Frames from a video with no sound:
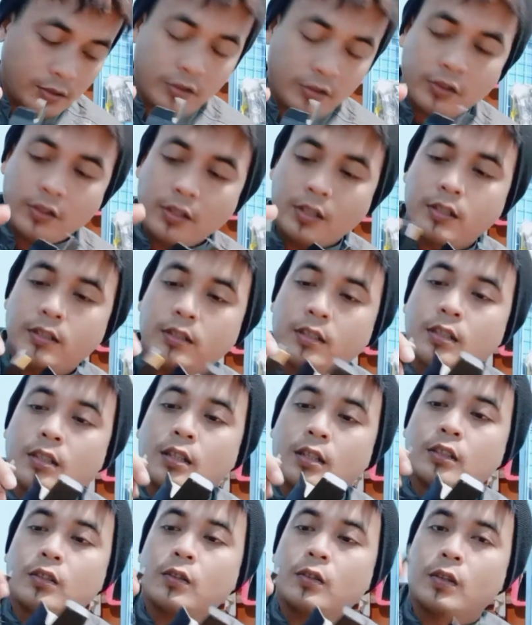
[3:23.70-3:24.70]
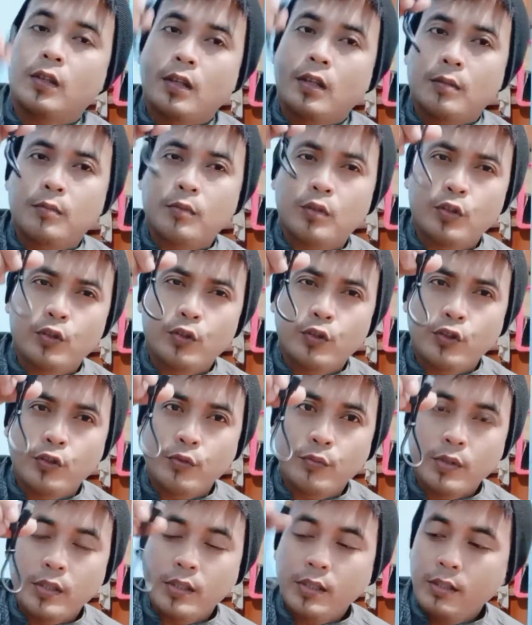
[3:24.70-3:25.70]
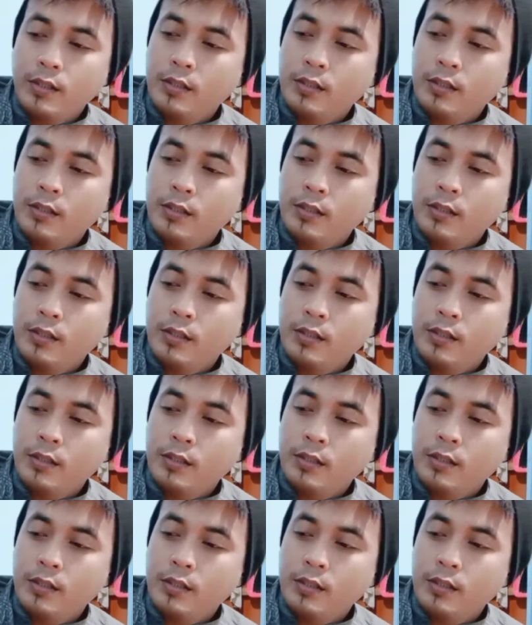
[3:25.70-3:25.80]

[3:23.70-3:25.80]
casan atau kabel USB